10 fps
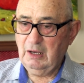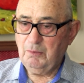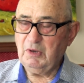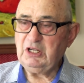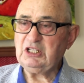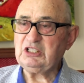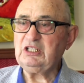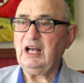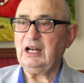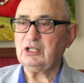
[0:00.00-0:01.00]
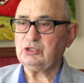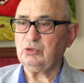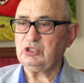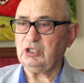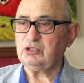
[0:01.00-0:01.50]
Мы не знали,
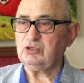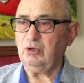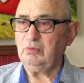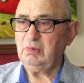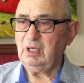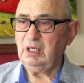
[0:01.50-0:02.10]
что с отцом,